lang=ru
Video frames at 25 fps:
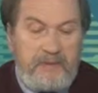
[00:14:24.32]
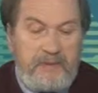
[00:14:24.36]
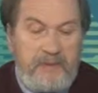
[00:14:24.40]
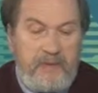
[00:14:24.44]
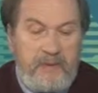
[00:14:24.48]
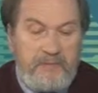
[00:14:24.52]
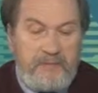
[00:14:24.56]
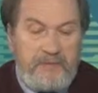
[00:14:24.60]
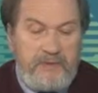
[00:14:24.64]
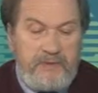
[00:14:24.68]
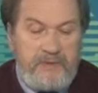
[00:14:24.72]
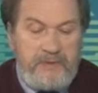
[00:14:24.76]

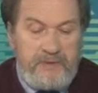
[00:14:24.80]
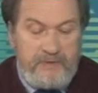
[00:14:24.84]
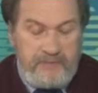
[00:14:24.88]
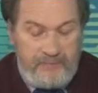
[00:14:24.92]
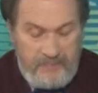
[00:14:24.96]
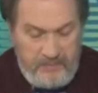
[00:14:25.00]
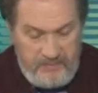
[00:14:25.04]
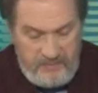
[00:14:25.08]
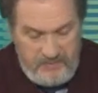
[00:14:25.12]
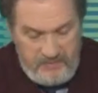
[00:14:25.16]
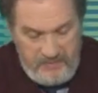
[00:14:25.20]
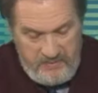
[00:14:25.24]
там через
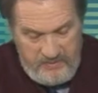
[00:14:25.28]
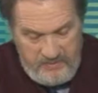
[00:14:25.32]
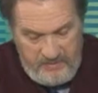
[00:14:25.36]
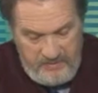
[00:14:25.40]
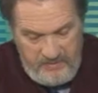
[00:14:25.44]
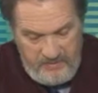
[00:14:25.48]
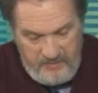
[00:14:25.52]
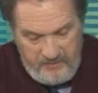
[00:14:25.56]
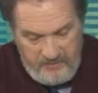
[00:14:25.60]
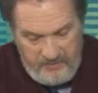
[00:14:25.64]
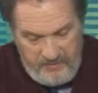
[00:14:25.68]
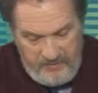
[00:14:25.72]
вот
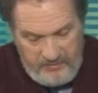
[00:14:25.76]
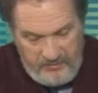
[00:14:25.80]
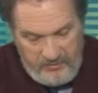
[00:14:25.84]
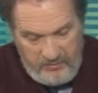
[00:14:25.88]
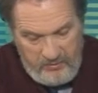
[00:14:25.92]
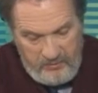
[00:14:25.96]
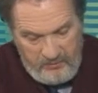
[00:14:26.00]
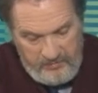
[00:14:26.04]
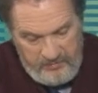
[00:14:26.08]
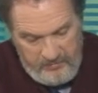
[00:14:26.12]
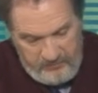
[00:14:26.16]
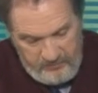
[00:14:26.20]
детей,
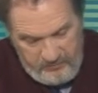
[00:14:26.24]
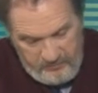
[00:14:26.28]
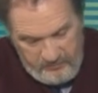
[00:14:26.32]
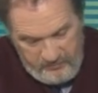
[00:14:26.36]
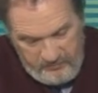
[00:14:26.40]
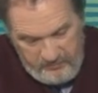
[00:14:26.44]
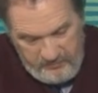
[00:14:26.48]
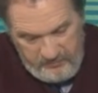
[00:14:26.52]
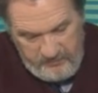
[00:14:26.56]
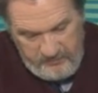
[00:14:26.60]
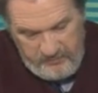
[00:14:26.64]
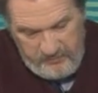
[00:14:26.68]
потомков, вот
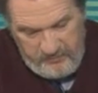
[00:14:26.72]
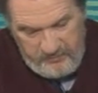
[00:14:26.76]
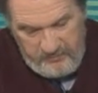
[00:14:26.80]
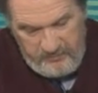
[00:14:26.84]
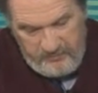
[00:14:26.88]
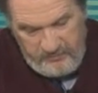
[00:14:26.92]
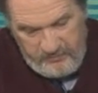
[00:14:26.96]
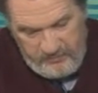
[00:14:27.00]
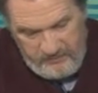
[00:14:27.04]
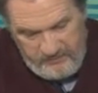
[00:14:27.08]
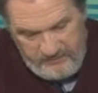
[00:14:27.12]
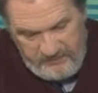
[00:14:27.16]
тут,
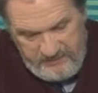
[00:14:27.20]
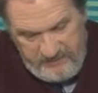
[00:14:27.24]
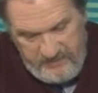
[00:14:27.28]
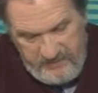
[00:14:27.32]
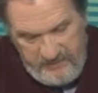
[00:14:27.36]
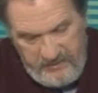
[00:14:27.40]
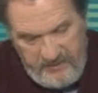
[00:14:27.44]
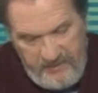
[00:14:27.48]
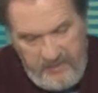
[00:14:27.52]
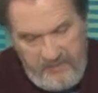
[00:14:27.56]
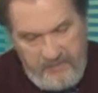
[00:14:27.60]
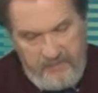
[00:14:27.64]
кто э, в этой
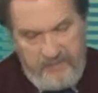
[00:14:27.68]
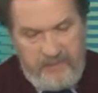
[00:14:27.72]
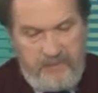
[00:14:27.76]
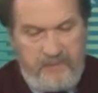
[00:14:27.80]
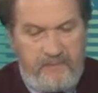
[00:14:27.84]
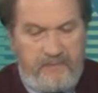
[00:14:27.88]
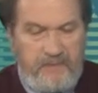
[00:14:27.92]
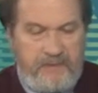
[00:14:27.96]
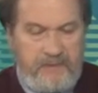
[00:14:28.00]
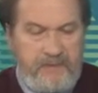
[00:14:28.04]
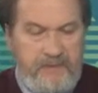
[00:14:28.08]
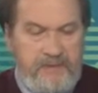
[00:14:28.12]

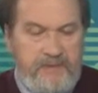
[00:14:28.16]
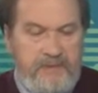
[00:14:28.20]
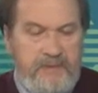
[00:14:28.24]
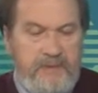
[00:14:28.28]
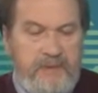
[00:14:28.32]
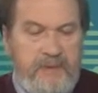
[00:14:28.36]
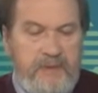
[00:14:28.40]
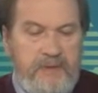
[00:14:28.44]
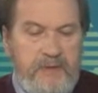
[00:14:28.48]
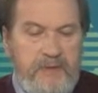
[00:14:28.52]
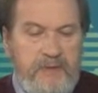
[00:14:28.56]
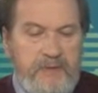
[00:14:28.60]
деревне, в этой
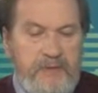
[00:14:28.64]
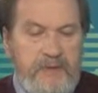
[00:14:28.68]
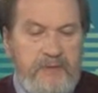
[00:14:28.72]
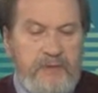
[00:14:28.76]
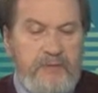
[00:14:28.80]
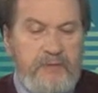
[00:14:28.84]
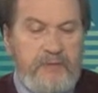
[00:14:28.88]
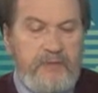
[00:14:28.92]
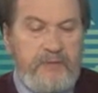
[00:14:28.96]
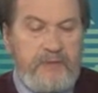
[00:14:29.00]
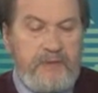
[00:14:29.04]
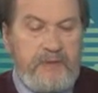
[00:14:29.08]
селе
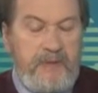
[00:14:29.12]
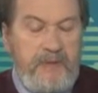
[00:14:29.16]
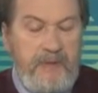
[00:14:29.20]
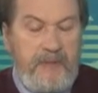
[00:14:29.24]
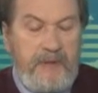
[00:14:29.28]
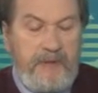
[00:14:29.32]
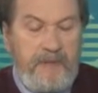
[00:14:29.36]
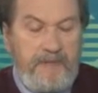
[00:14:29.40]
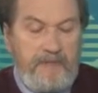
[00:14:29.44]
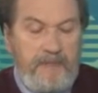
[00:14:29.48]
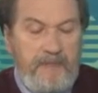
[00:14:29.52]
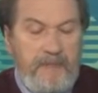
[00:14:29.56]
живет,
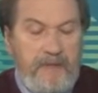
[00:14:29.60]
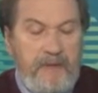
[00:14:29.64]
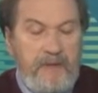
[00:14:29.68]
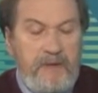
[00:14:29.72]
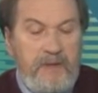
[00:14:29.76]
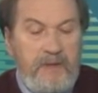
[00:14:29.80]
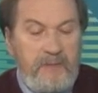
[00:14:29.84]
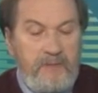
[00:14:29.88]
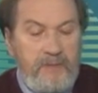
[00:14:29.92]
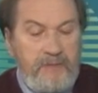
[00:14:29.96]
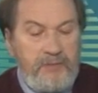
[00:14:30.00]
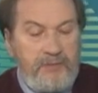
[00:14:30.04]

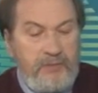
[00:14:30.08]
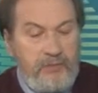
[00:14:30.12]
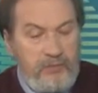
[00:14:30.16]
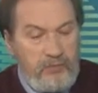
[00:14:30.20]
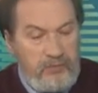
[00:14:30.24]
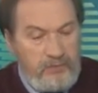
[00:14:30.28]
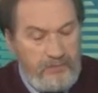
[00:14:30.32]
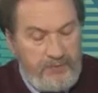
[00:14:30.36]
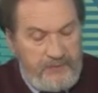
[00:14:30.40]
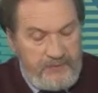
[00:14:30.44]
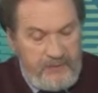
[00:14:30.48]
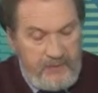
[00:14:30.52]
и
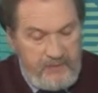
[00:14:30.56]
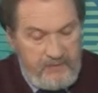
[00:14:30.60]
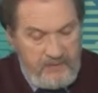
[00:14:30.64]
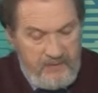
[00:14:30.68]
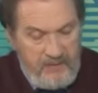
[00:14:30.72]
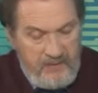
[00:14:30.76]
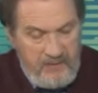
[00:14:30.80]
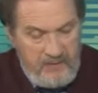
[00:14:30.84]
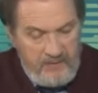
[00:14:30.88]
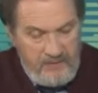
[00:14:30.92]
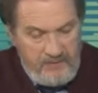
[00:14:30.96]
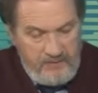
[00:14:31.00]
ремесло
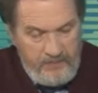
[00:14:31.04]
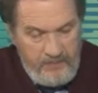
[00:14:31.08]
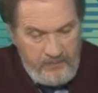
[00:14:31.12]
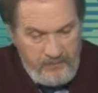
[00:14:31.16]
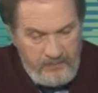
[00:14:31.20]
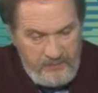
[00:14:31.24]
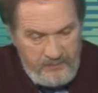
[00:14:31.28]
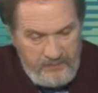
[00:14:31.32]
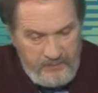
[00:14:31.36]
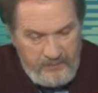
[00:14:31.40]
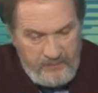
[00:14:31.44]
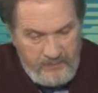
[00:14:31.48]
бытовало
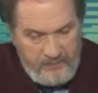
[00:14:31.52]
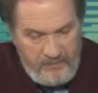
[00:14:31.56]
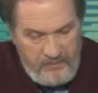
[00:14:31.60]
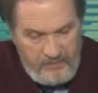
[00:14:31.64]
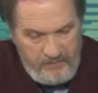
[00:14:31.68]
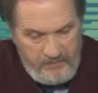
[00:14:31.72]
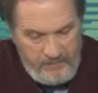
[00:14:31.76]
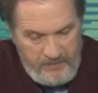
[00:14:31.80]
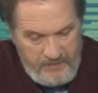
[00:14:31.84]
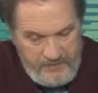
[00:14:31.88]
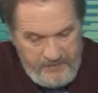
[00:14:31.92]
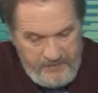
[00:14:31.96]
испокон веков именно